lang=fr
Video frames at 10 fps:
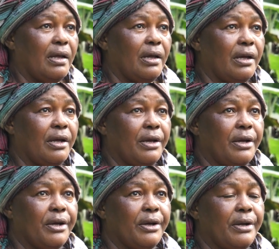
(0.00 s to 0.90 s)

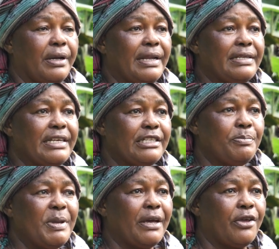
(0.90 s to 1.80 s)
Euh, les
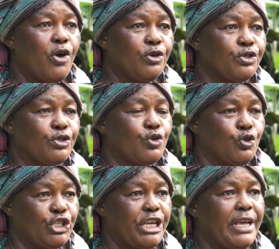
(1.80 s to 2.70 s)
expériences
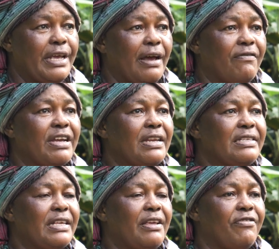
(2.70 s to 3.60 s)
que j'ai avec
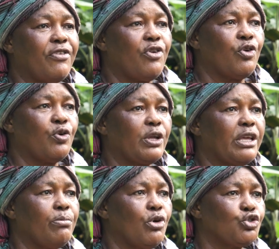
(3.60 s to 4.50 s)
les éléphants
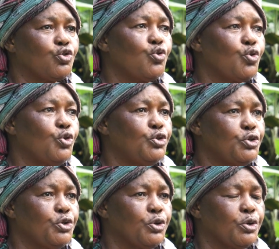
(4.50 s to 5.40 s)
qui mangent nos
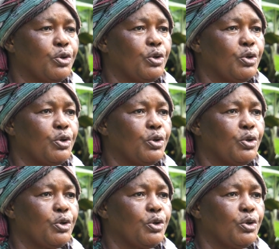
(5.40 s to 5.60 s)
cultures.